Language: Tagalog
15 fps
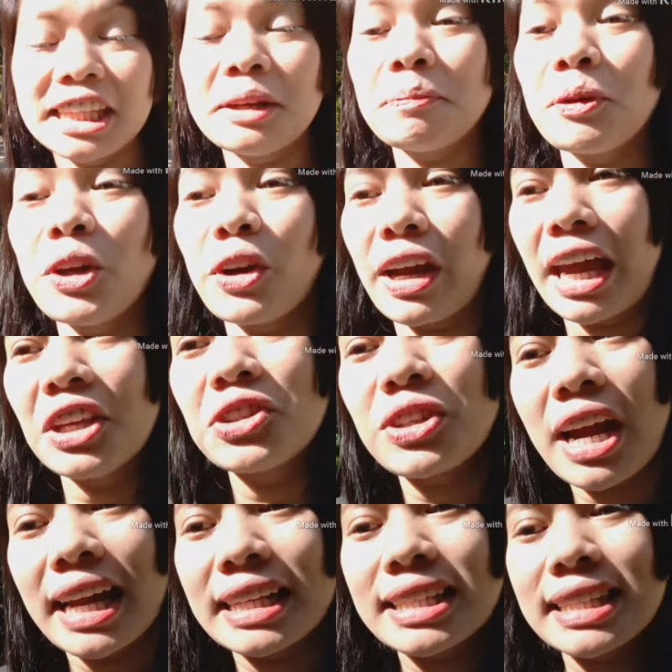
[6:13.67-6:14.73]
din po yung
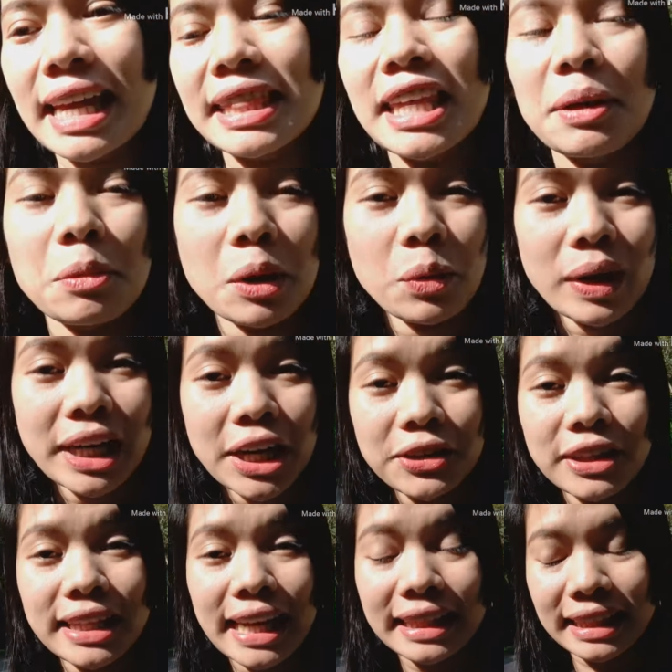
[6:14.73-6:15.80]
entrance. And then may 100
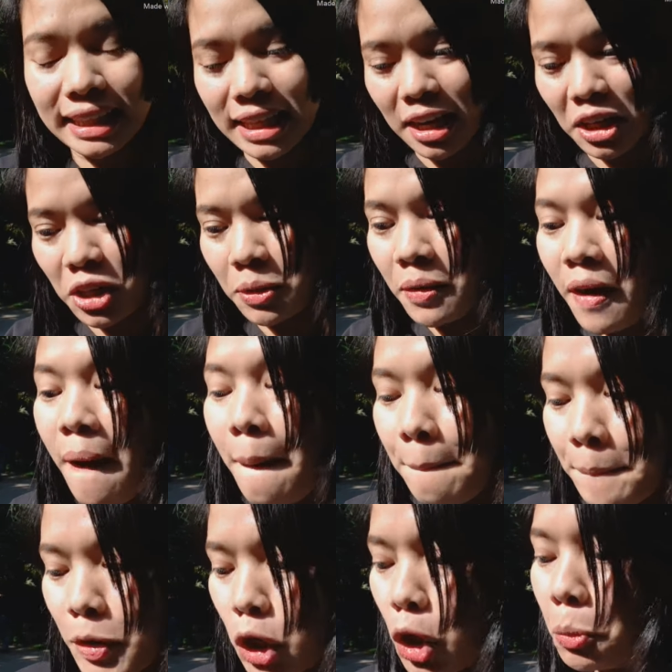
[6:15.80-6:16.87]
na
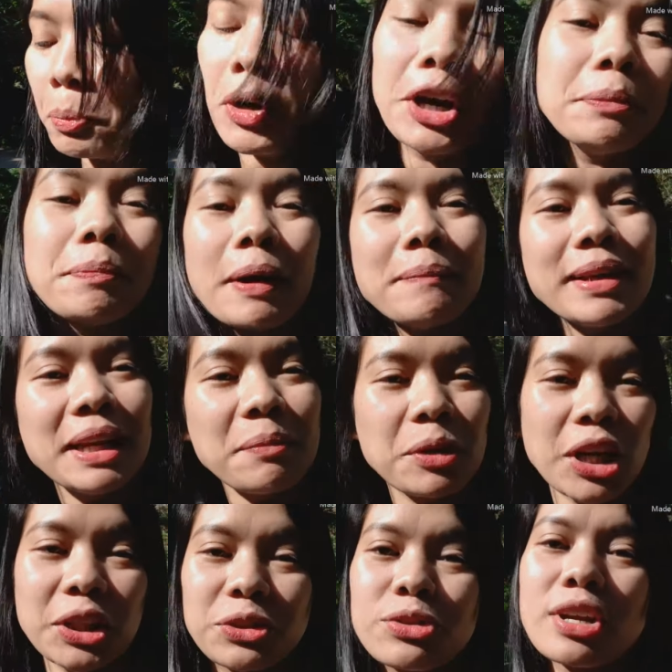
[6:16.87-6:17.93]
coupon. Pambili mo
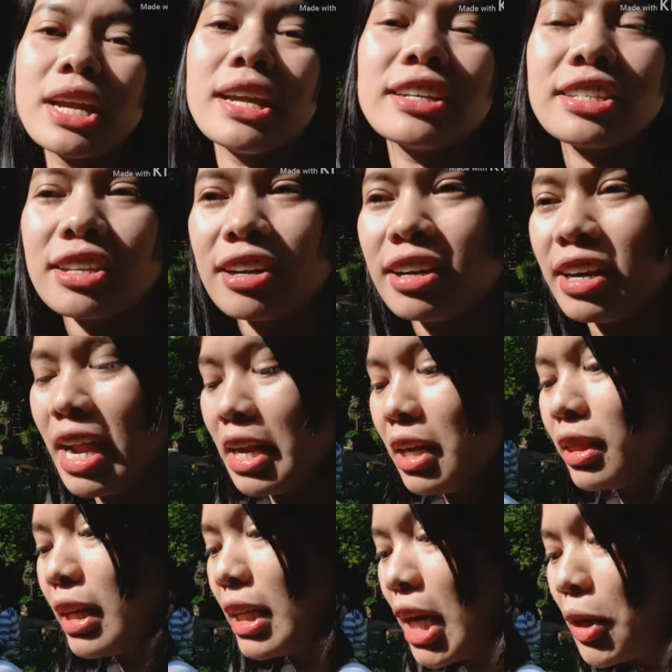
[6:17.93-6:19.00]
ng drinks or
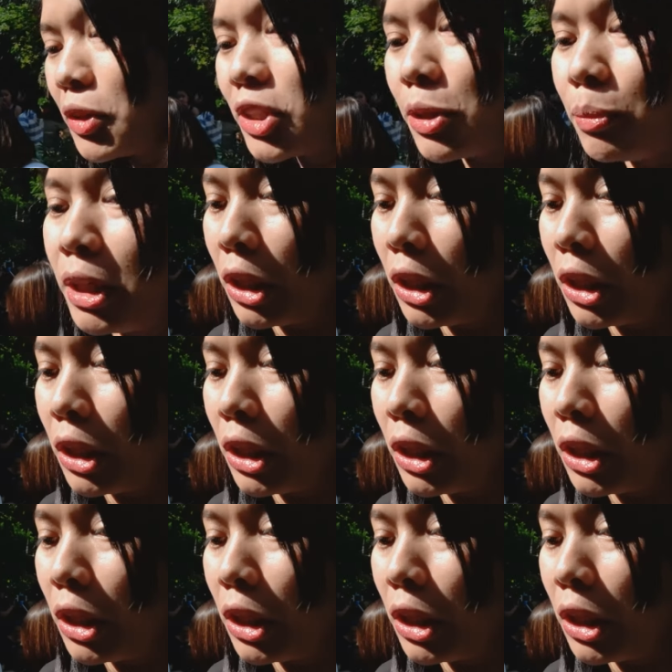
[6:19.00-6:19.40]
anything na gusto mo